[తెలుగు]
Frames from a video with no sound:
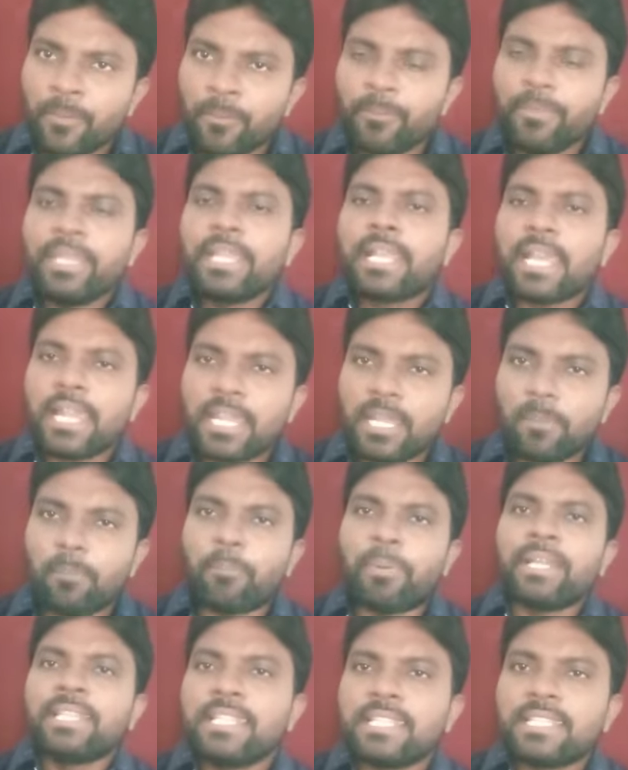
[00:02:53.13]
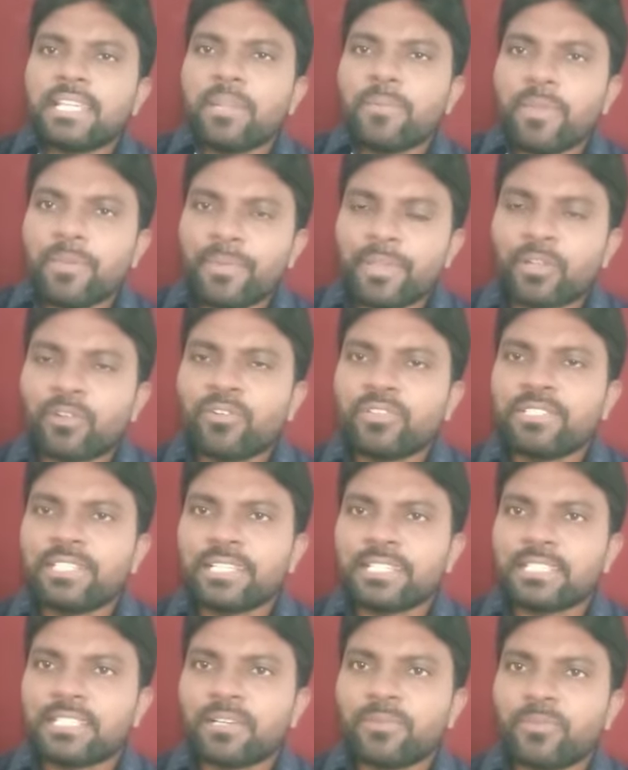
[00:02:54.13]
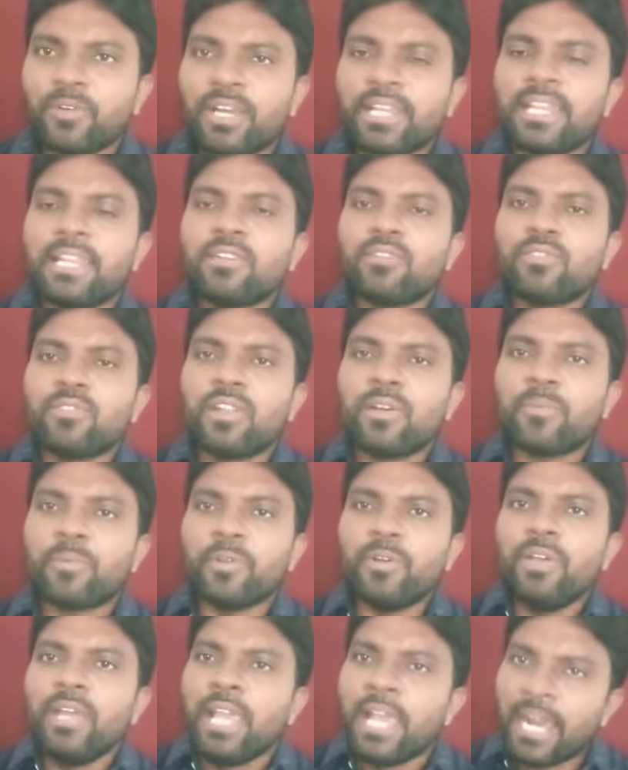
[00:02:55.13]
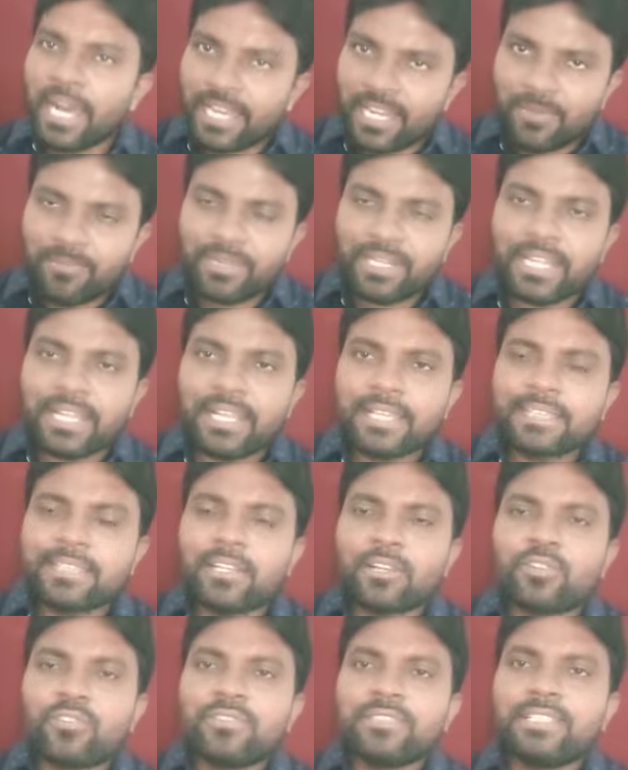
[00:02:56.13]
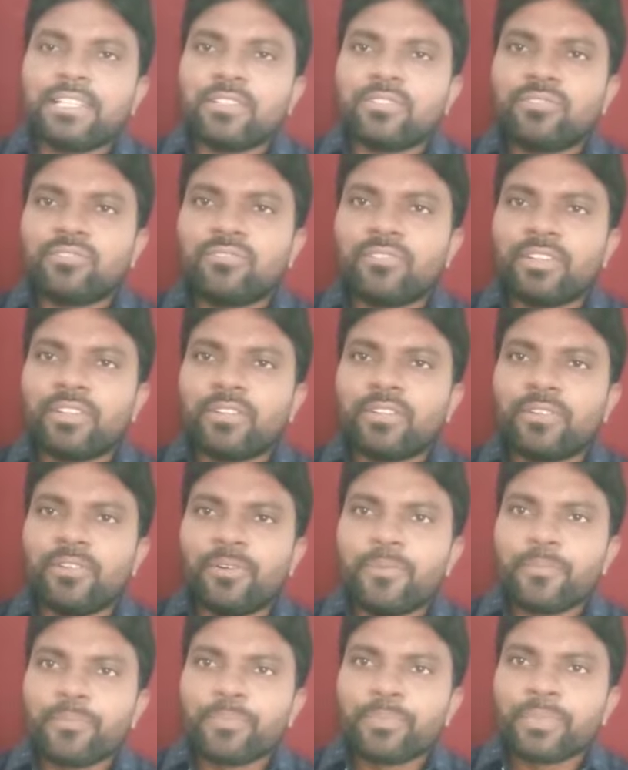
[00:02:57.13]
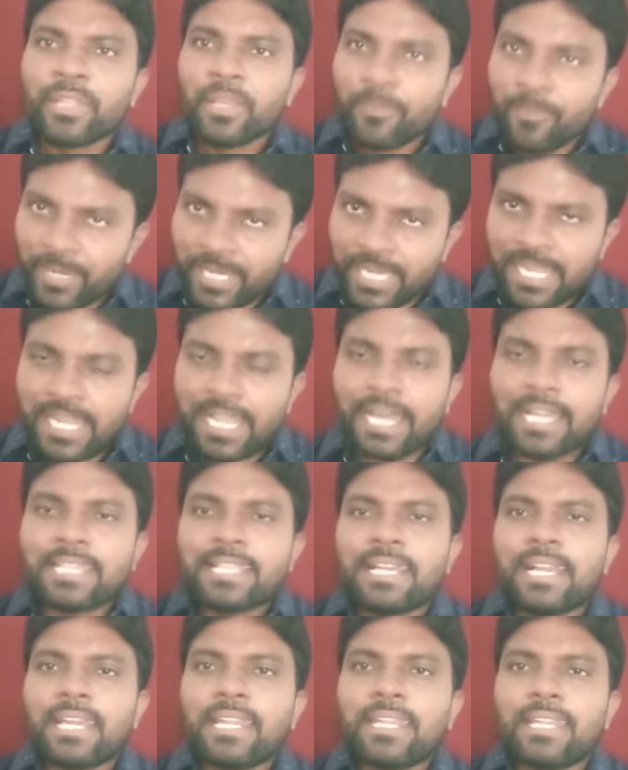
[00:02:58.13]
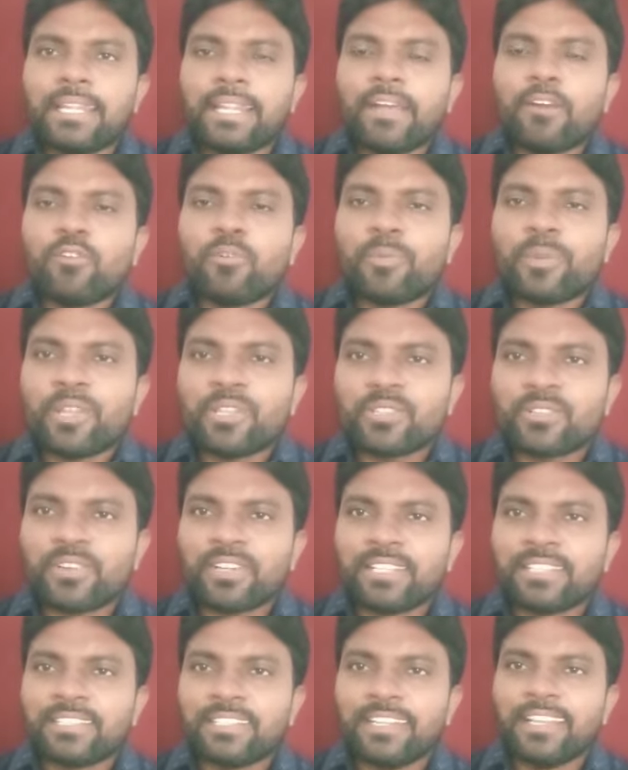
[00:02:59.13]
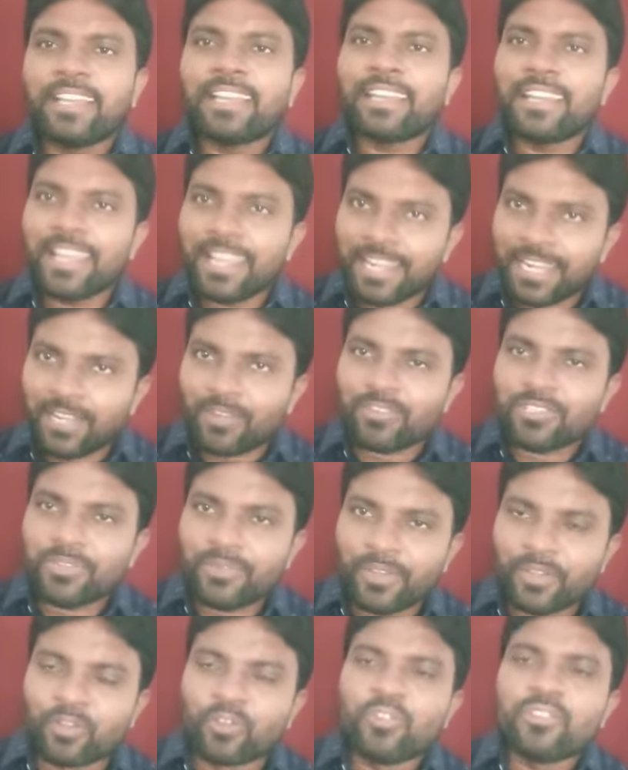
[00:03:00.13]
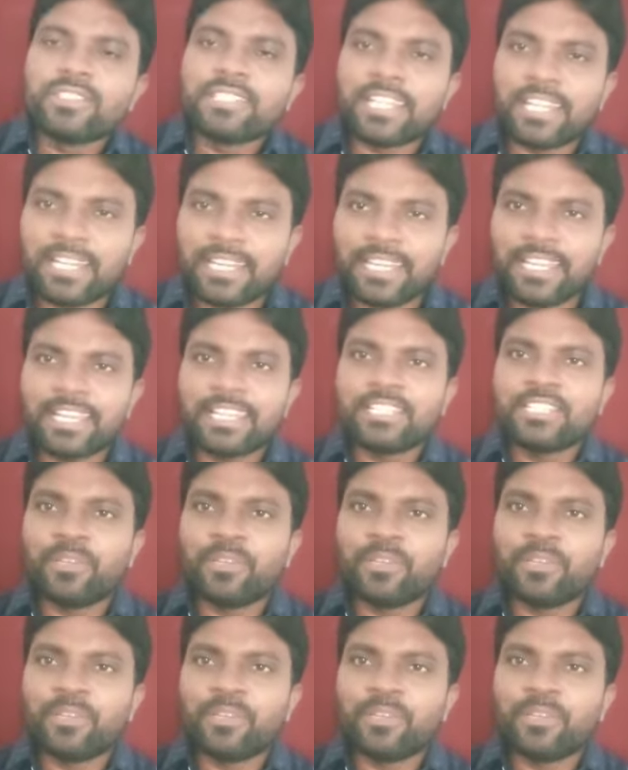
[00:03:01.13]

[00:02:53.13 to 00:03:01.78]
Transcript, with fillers: మీకంటే పదింతలు మేము ఎక్కువ చేస్తాము అని అంటున్నప్పుడు అరే మీరు ఇంకా తక్కువ చేస్తూ ఉన్నారు మీకు ఇంకా అధికారాన్ని ఎలా ఉపయోగించుకోవాలో తెలియట్లే ఇంకా కొంచెం ఎక్కువ చేయండి అని